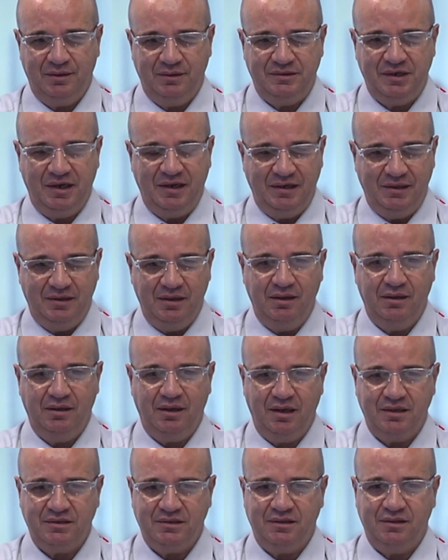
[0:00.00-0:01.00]
جيدا
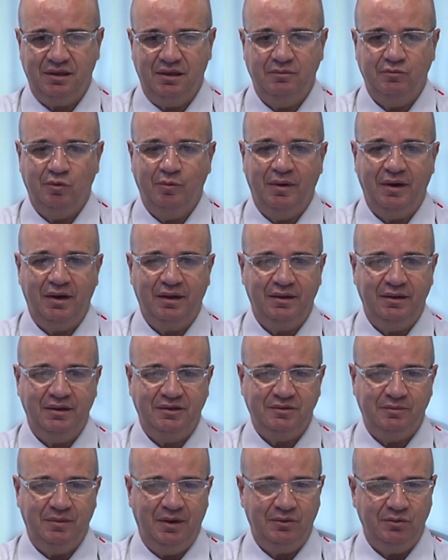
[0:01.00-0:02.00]
خاصه المباراه اللي
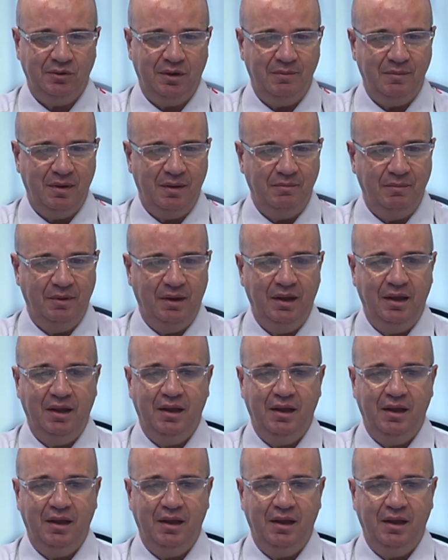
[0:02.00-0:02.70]
جمعته امام